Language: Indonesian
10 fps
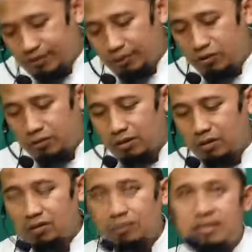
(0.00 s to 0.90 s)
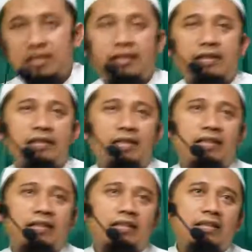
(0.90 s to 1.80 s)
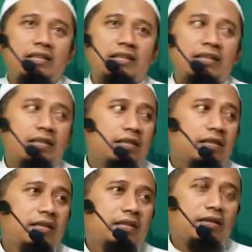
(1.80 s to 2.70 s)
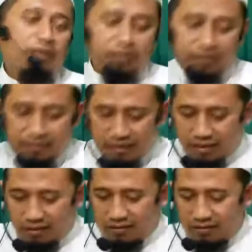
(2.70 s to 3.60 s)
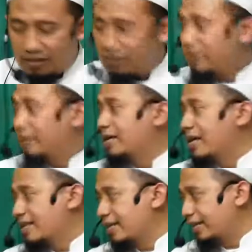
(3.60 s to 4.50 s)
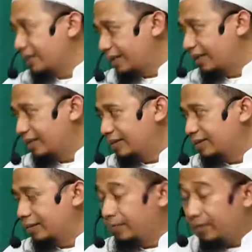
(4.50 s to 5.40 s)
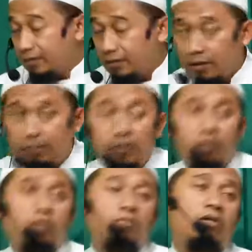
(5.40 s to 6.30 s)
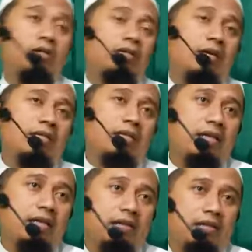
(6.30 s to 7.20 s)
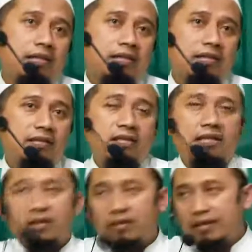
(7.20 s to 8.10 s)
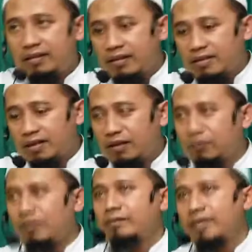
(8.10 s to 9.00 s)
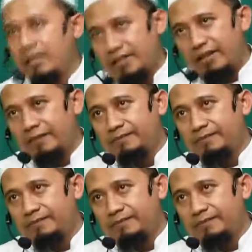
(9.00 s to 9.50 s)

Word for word: yang mudah-mudahan Allah menjaganya Yang namanya anak kecil ya sudah biasa nakal tapi ketika beliau tumbuh dewasa jadilah orang yang sangat luar biasa